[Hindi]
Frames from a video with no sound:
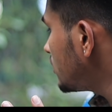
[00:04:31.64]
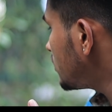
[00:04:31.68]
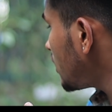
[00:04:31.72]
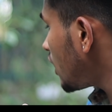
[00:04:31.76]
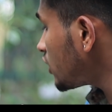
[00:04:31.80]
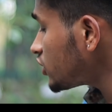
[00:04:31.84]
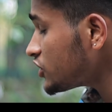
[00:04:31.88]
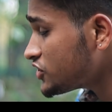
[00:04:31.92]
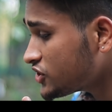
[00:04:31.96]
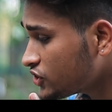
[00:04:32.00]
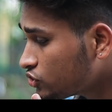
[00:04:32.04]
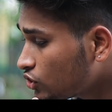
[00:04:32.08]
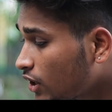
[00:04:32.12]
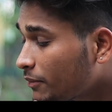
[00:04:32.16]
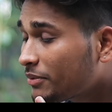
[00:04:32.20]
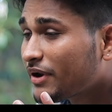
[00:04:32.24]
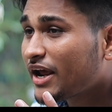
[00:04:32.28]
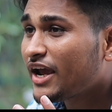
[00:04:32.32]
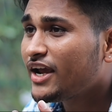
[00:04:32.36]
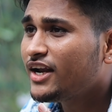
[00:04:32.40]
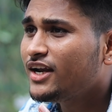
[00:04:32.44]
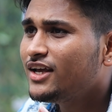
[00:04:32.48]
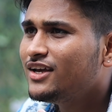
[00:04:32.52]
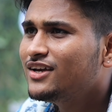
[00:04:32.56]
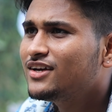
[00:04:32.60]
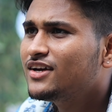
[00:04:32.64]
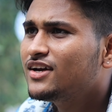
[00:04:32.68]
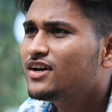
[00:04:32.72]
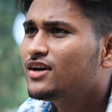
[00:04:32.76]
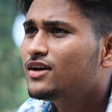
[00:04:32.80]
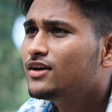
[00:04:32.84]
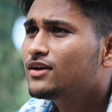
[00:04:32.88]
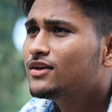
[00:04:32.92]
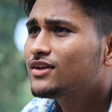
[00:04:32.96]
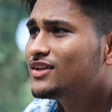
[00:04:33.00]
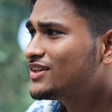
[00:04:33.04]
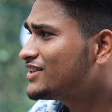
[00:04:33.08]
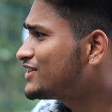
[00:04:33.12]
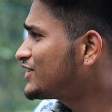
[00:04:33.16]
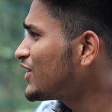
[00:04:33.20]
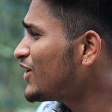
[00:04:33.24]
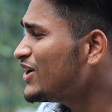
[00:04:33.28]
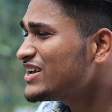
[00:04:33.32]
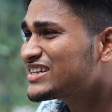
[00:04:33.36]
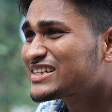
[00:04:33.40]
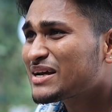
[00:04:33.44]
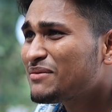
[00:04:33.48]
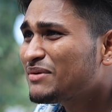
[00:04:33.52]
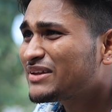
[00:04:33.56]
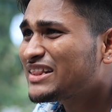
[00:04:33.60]
दादाजी तो अब रहे नहीं
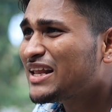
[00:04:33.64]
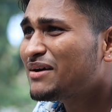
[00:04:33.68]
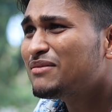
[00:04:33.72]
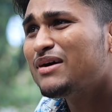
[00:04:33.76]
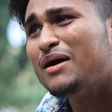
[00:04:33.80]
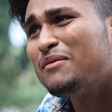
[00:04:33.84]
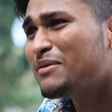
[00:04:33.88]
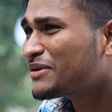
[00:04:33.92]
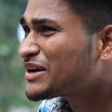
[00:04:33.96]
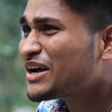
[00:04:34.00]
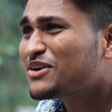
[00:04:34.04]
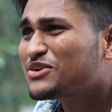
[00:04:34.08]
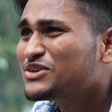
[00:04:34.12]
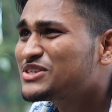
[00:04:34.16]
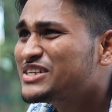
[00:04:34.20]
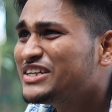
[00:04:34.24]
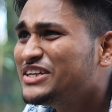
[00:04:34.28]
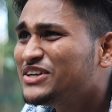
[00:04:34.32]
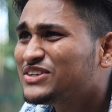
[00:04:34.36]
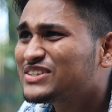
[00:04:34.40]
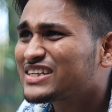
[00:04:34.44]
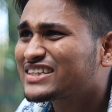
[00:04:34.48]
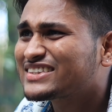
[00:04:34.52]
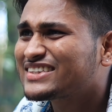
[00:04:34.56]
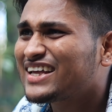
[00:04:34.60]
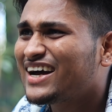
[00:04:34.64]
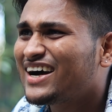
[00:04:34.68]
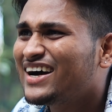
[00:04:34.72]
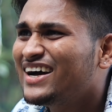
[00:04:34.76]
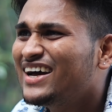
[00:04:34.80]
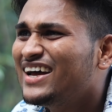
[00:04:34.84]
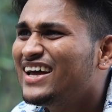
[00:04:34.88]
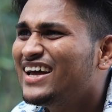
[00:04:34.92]
तो इसका मतलब है आपका कुछ नहीं हो सकता